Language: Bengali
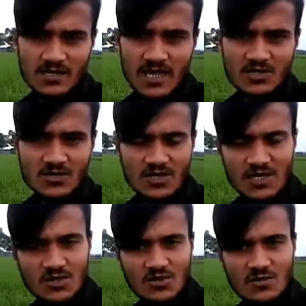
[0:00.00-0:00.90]
তার জন্য
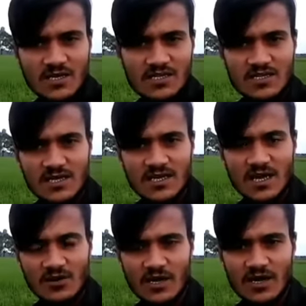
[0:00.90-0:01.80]
কিন্তু মেডিসিন
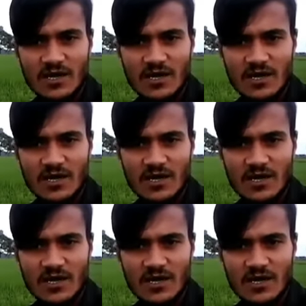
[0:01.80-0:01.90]
কিনা হয়